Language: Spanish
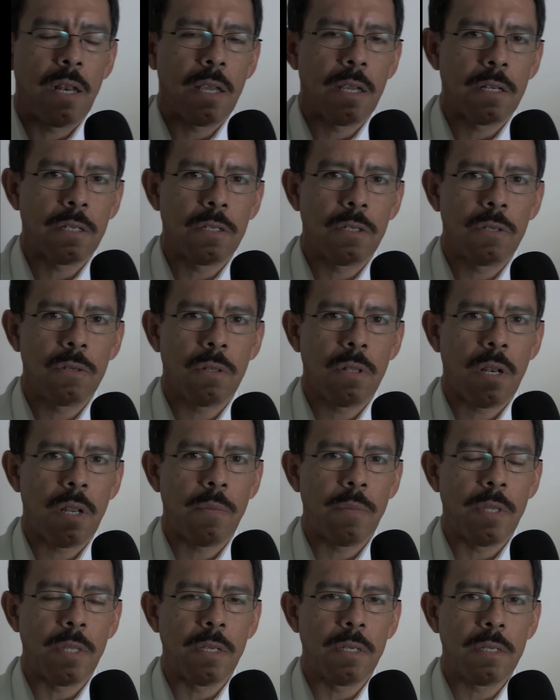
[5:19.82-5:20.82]
ejercicio de
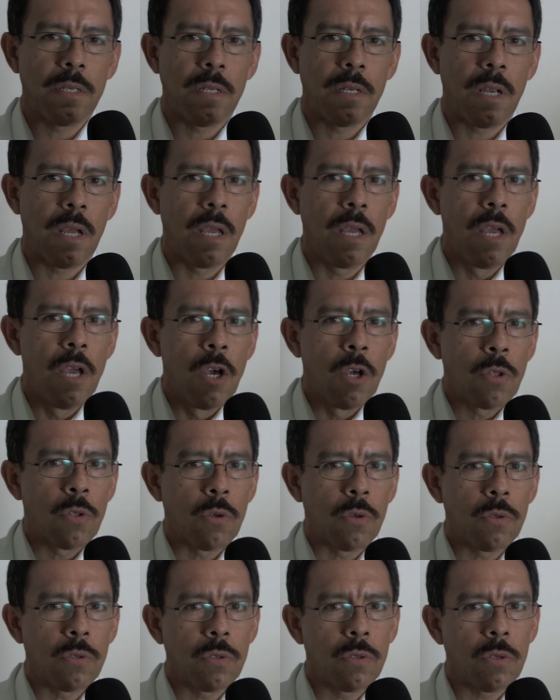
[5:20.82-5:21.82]
la medicina.
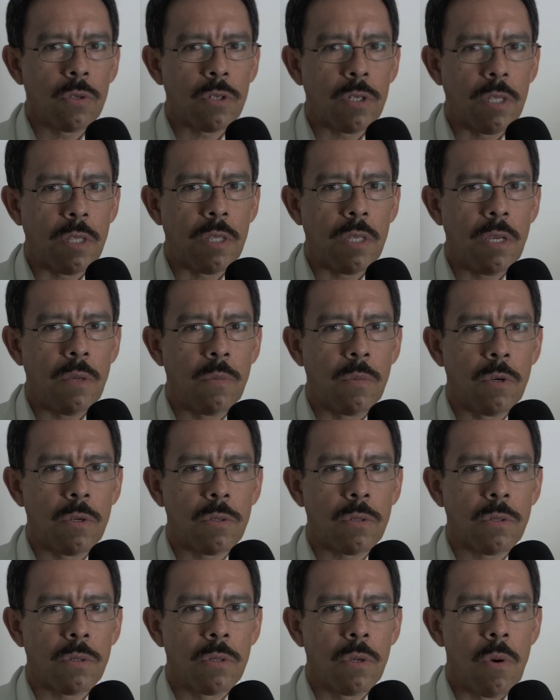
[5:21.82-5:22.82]
Todos nos
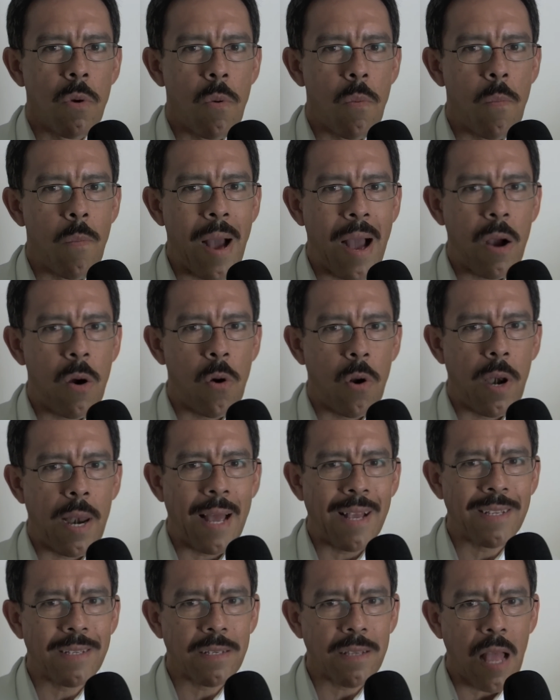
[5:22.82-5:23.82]
sentimos bajo
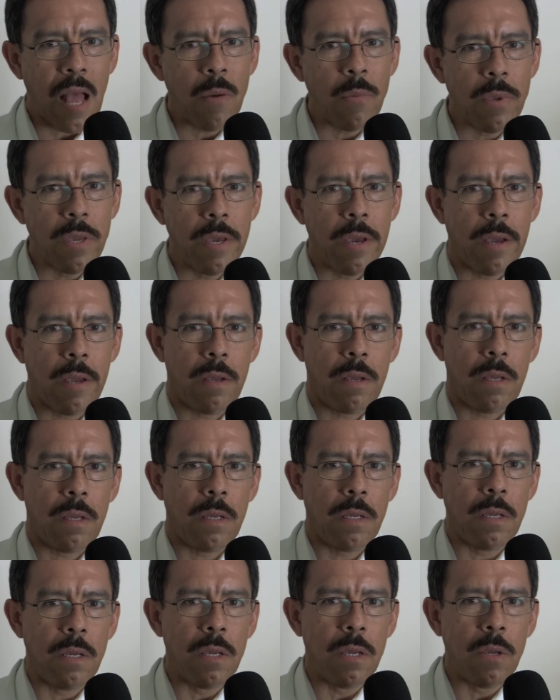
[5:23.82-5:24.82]
la sabia
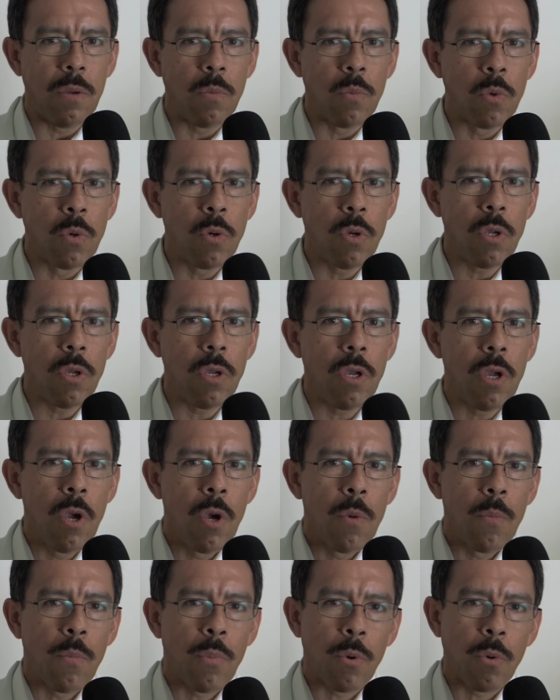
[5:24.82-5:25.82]
y muy
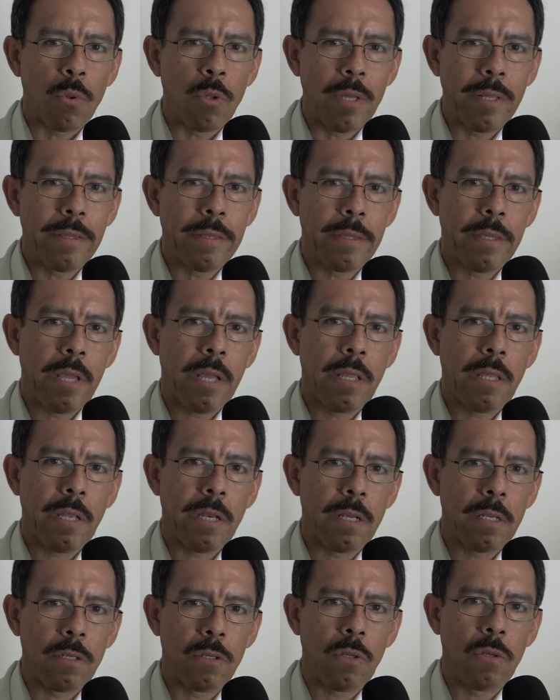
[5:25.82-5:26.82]
prudente
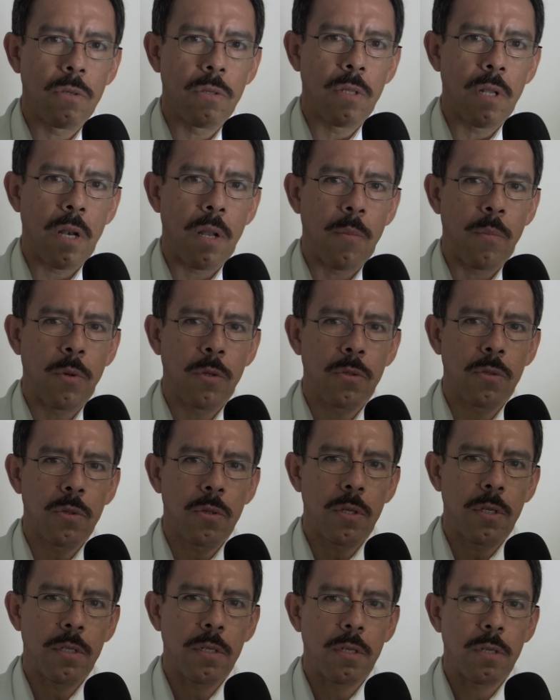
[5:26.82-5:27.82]
dirección del
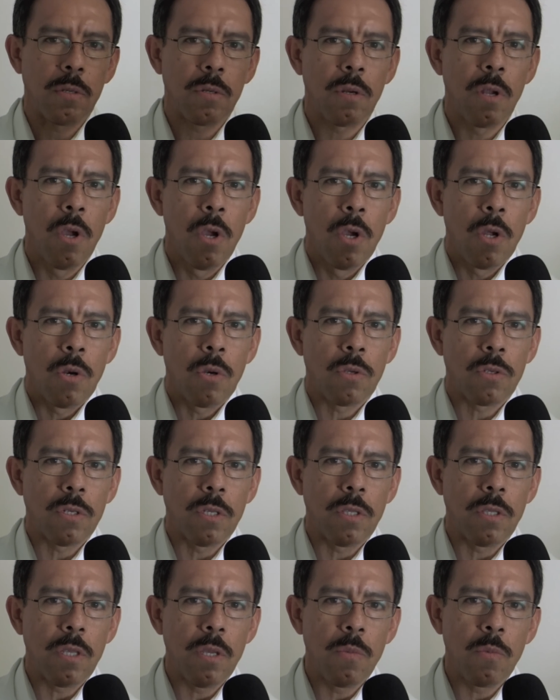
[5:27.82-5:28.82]
apóstol del Señor, nos
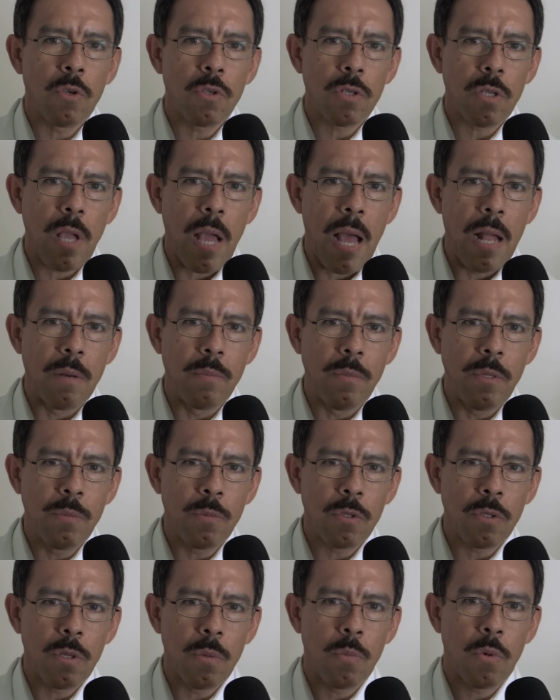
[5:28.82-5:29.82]
sentimos al
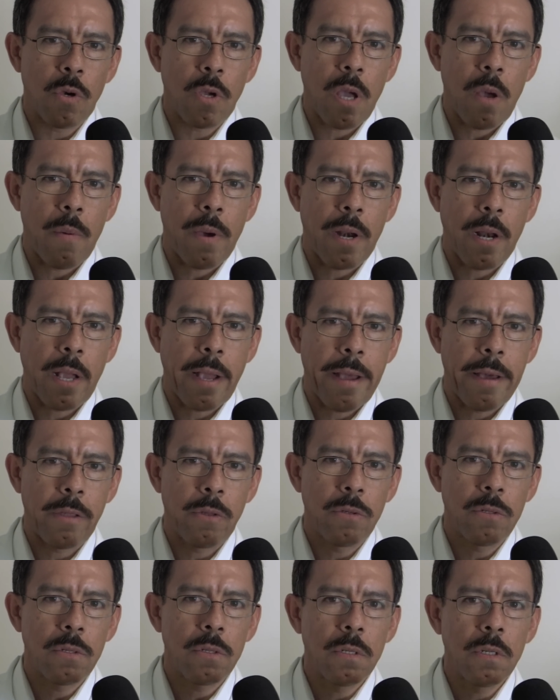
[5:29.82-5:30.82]
mismo tiempo que
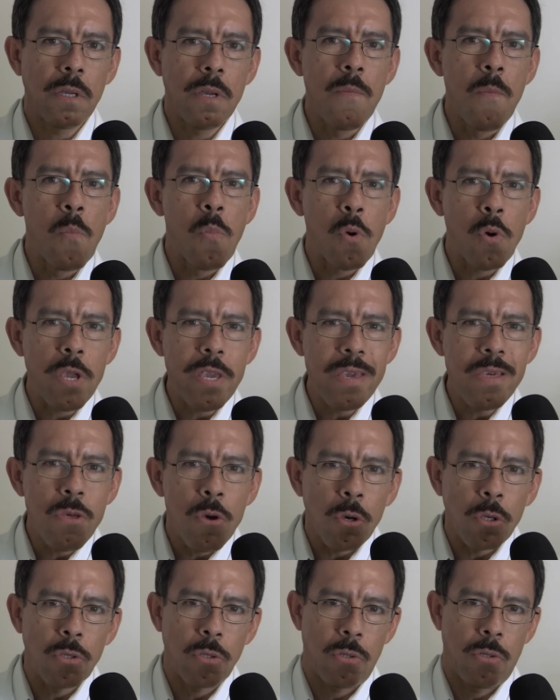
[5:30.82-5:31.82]
abarcados,
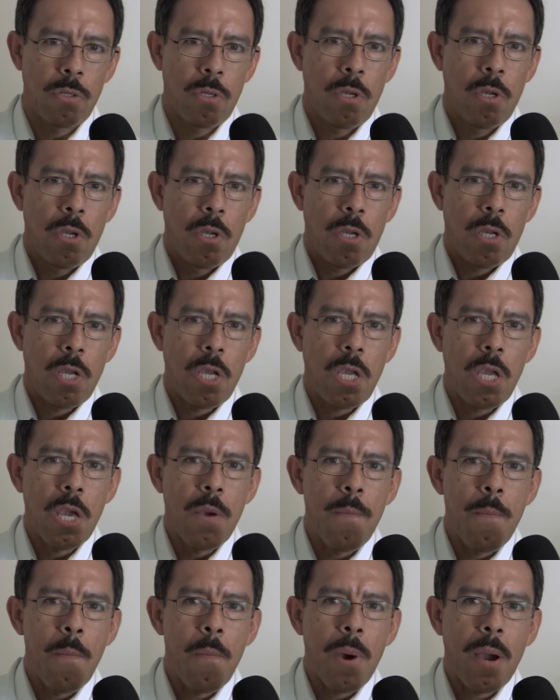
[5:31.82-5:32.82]
imbuidos y
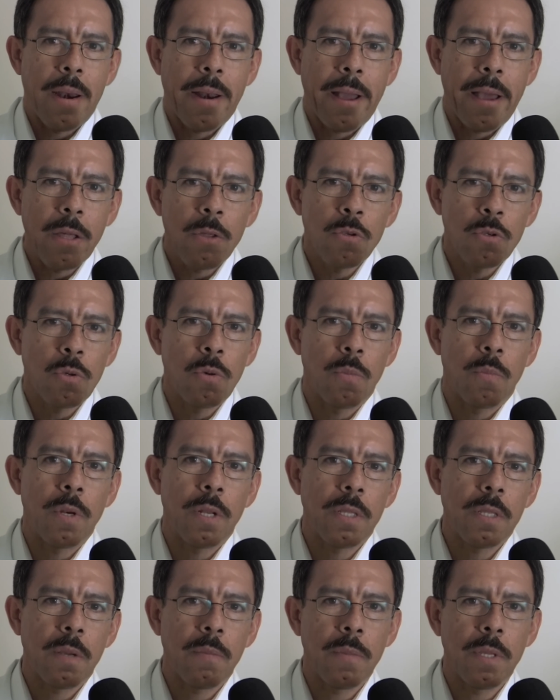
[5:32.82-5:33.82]
embargados
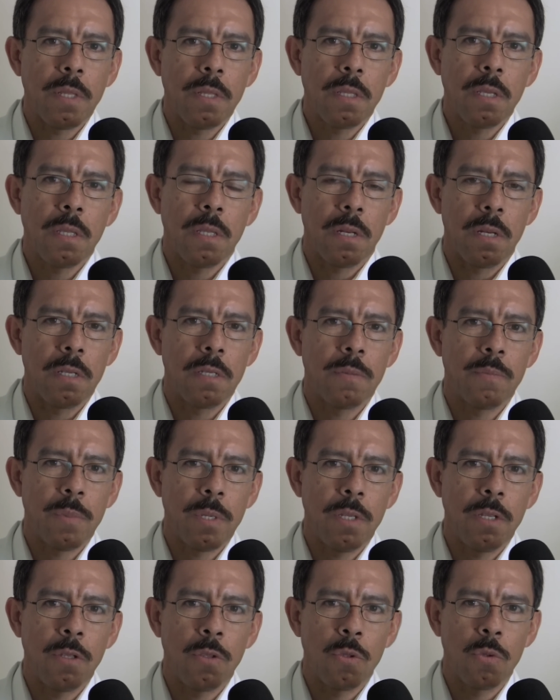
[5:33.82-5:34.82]
completamente del
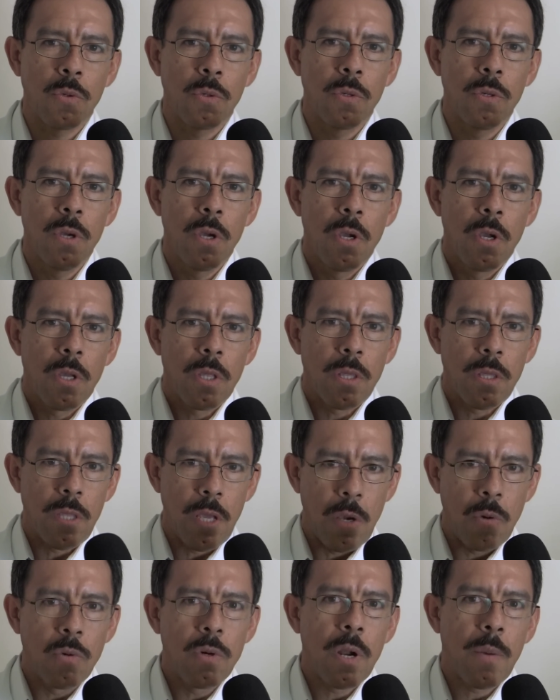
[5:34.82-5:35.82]
espíritu
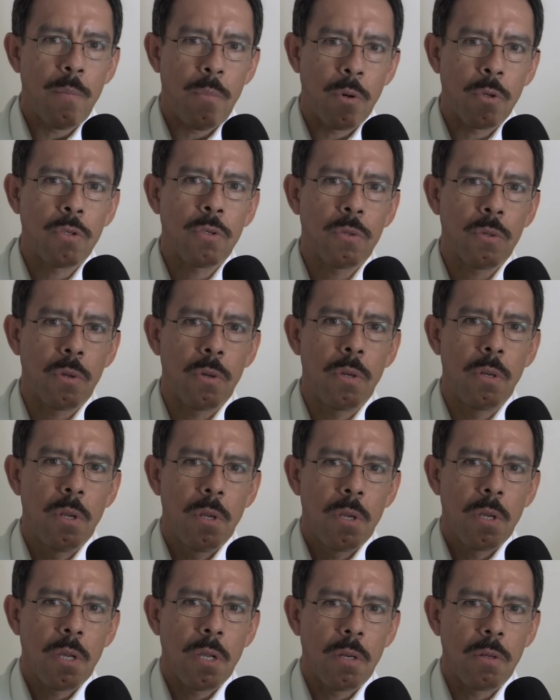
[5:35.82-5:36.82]
de un apóstol
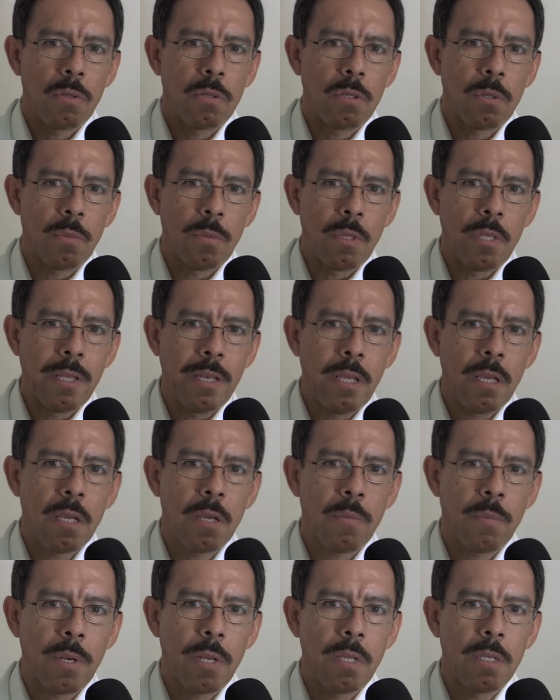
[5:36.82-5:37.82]
que nos
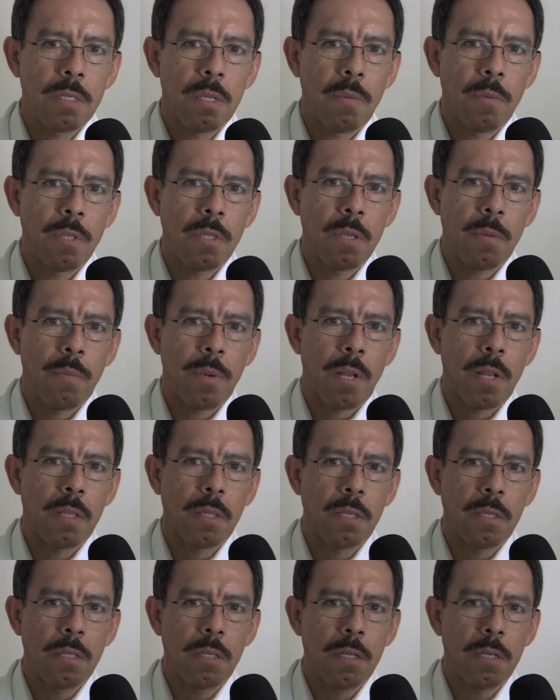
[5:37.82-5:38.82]
dirige precisamente para
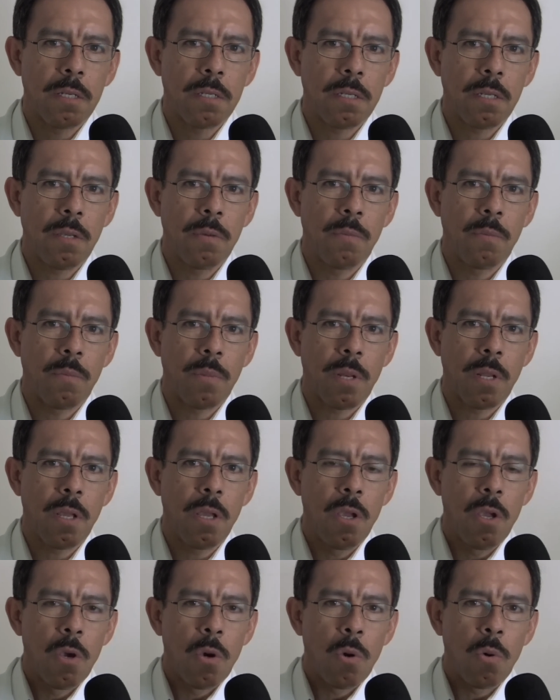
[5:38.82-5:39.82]
tener
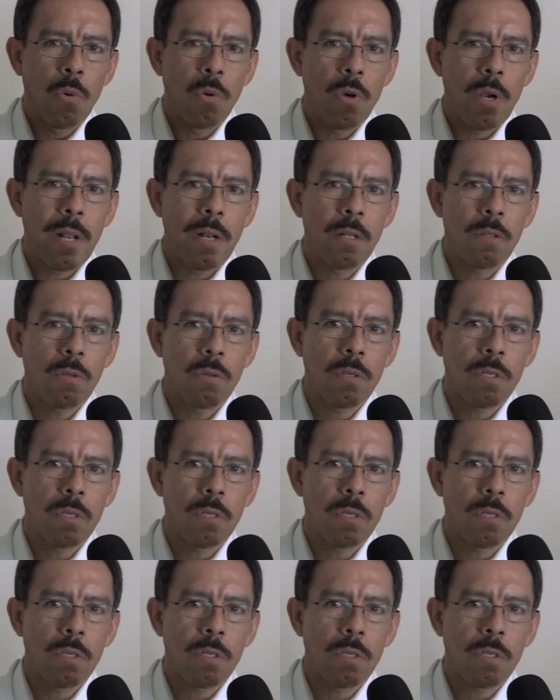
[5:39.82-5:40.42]
siempre un alto